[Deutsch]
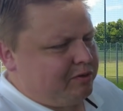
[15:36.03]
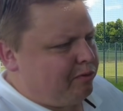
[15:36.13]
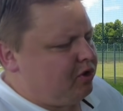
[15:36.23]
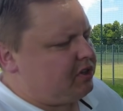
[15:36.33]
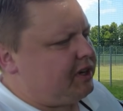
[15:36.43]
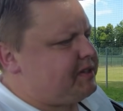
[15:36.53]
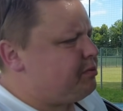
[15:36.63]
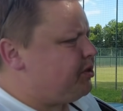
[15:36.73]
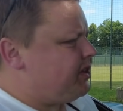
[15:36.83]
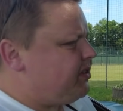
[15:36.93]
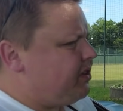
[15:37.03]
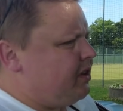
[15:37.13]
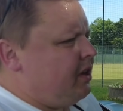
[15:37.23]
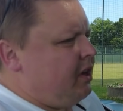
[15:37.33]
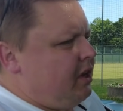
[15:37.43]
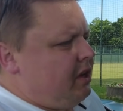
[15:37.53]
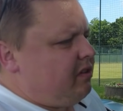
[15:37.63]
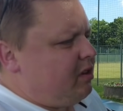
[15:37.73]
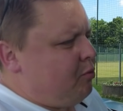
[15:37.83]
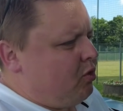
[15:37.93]
530 PS,
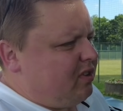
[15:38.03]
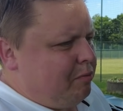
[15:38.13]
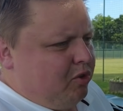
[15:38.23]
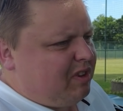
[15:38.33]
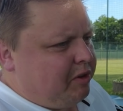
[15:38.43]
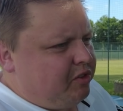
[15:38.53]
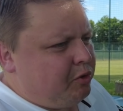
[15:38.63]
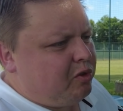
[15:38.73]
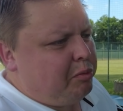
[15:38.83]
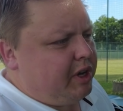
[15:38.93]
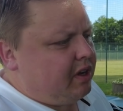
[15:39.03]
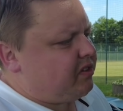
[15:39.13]
700, 720 Newtonmeter.